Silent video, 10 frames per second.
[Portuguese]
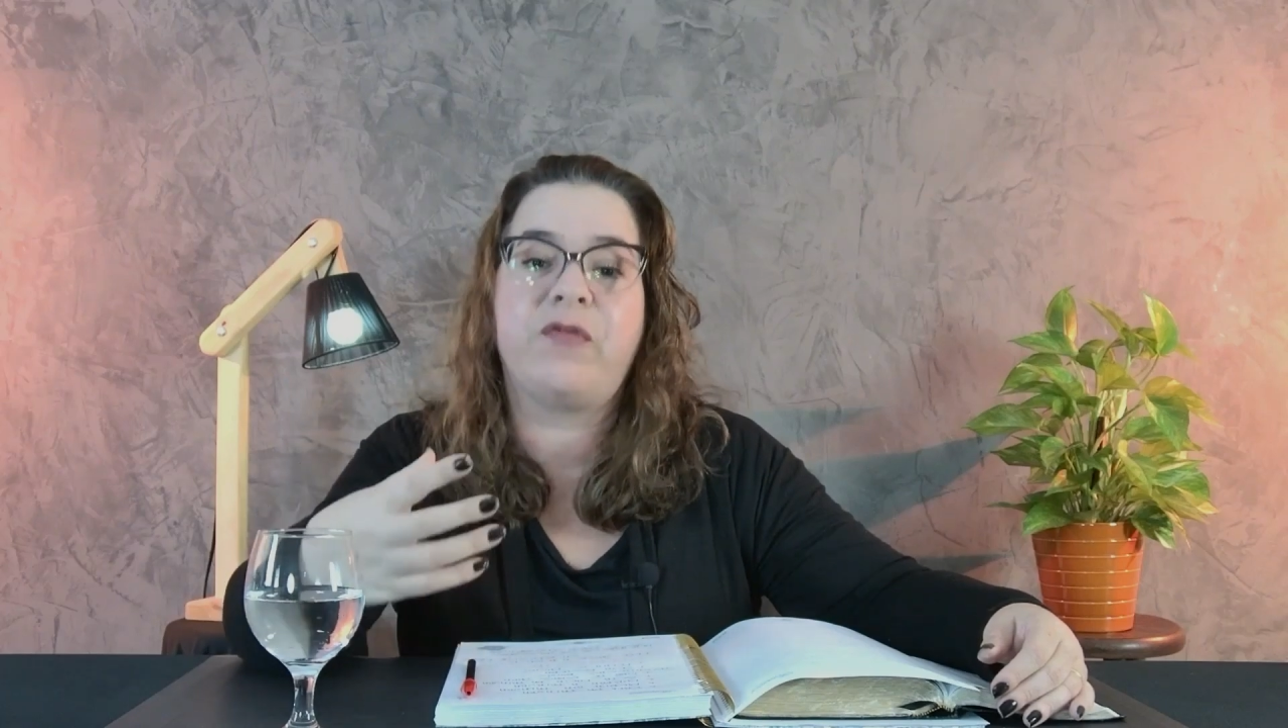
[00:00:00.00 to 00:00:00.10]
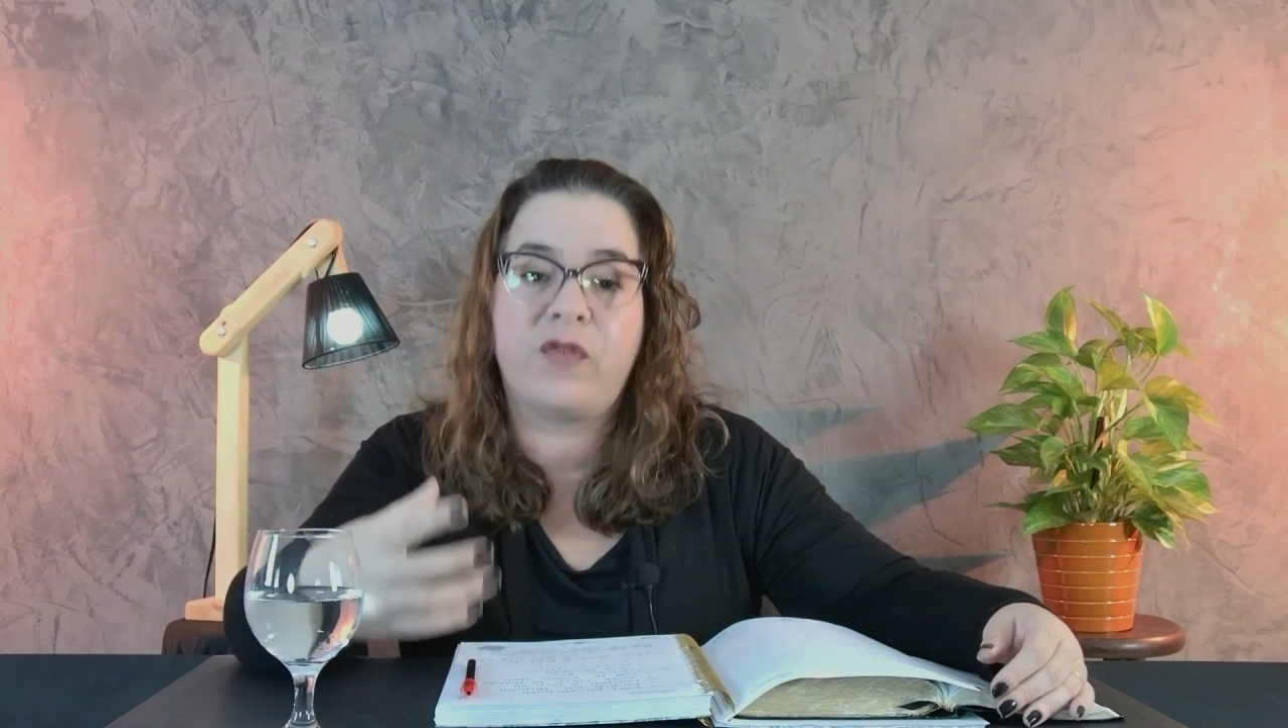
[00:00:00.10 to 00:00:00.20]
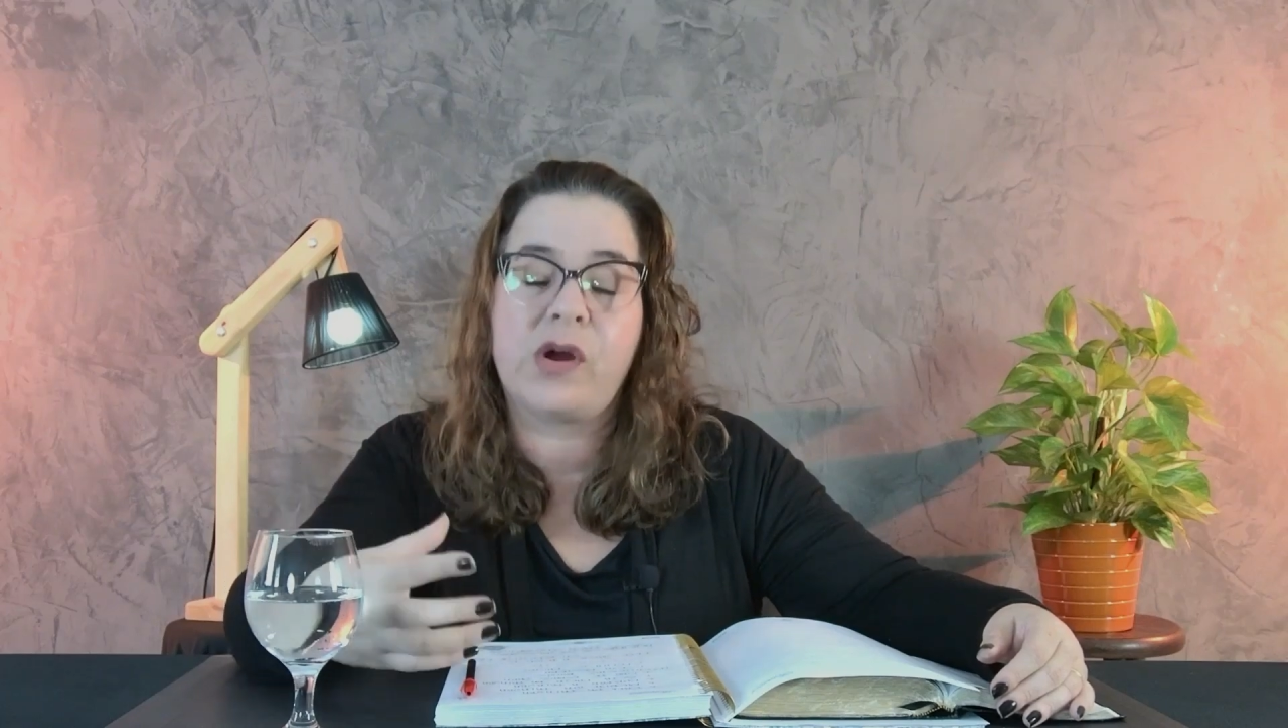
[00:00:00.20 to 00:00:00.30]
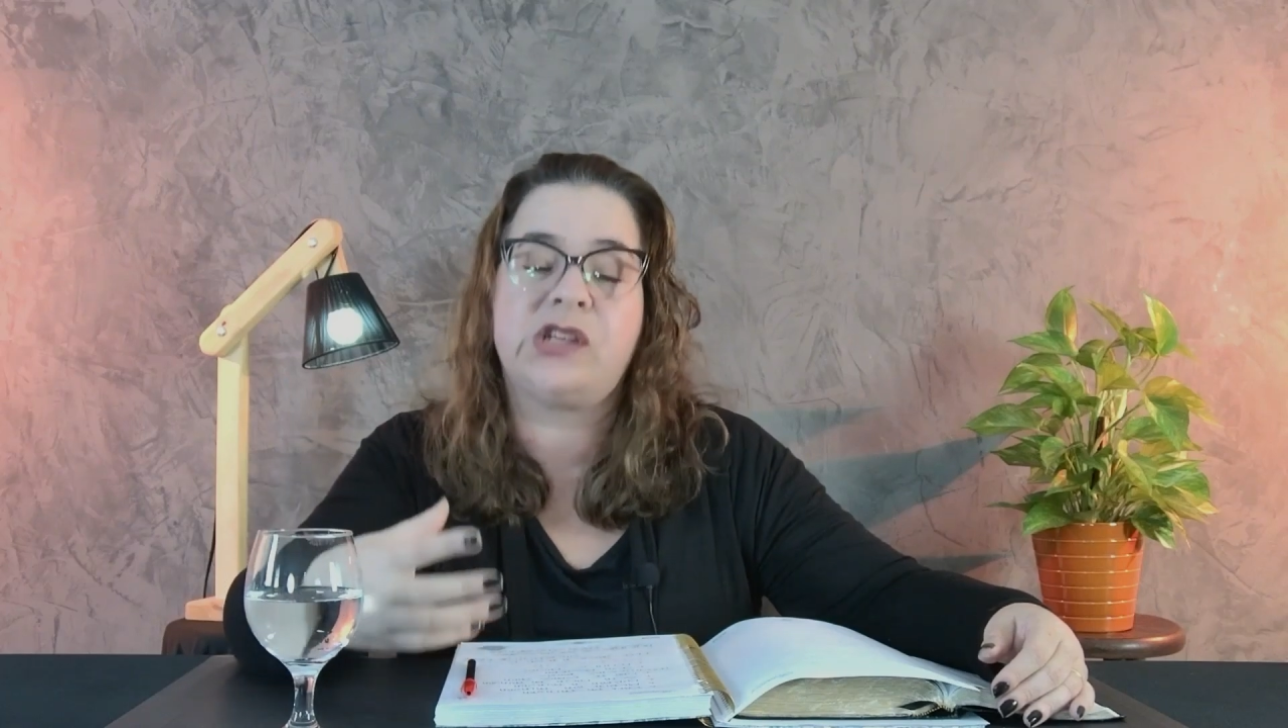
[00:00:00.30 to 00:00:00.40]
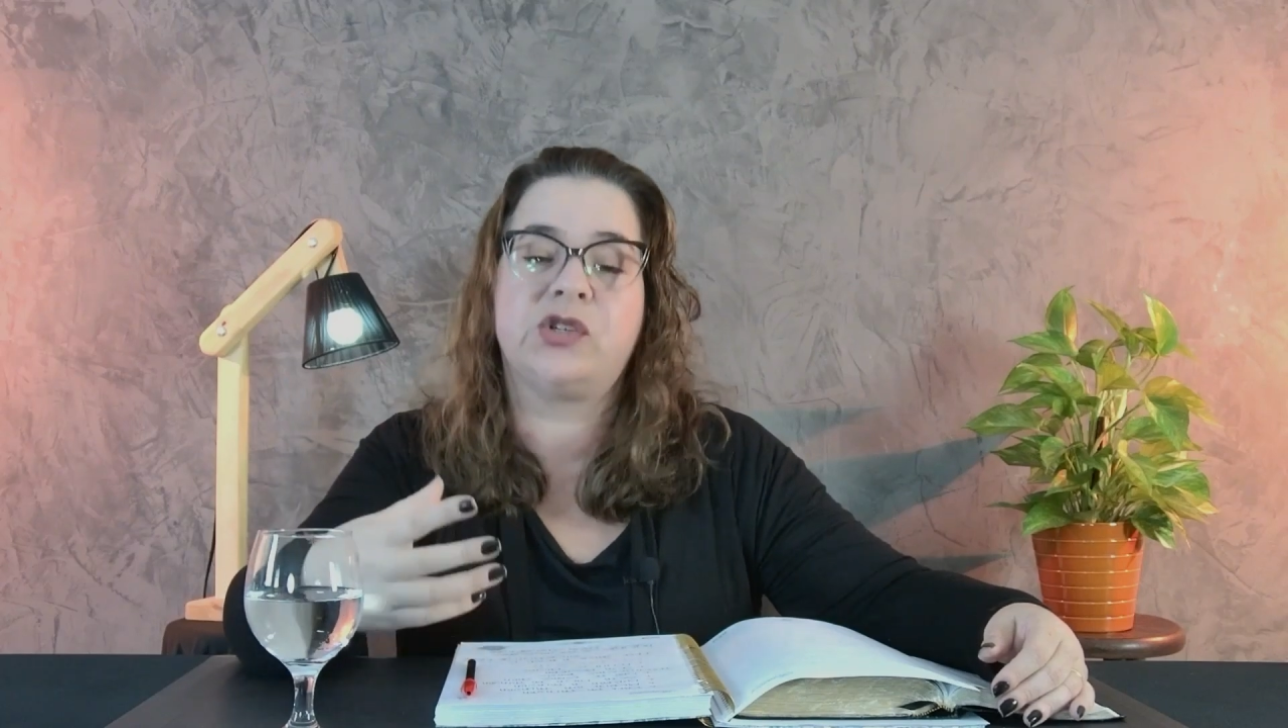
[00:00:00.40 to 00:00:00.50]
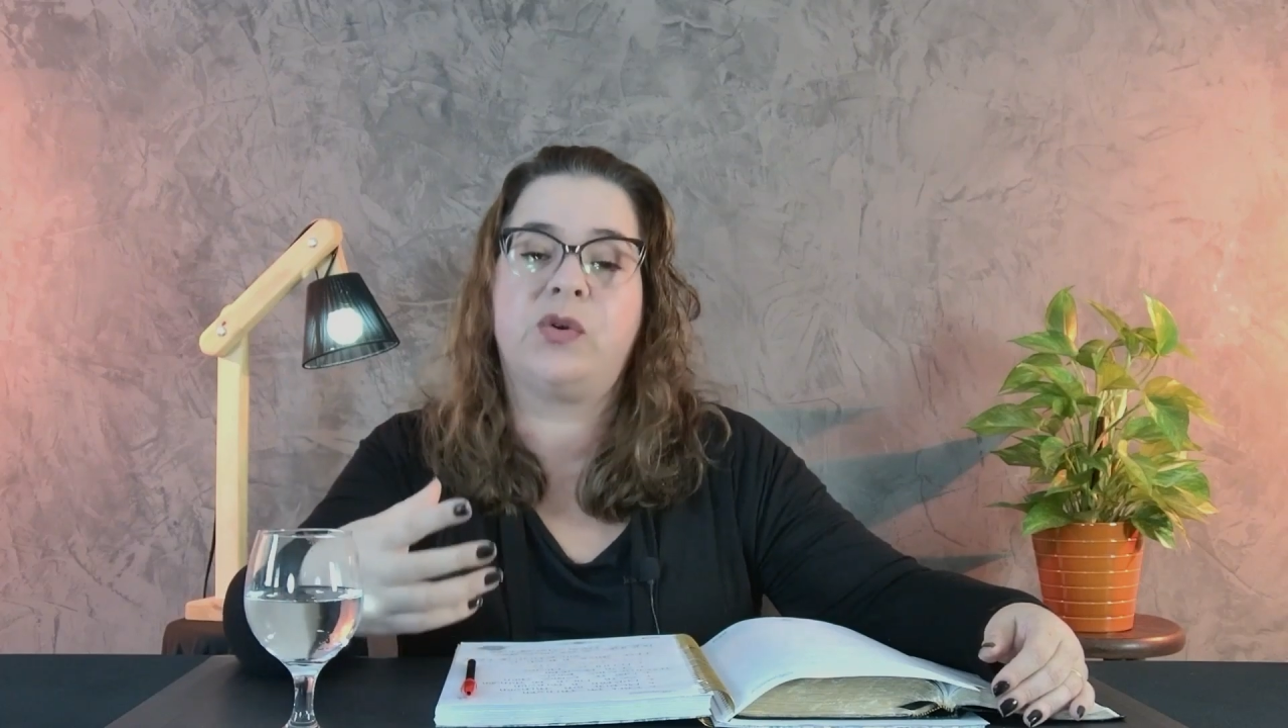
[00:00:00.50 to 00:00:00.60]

forte,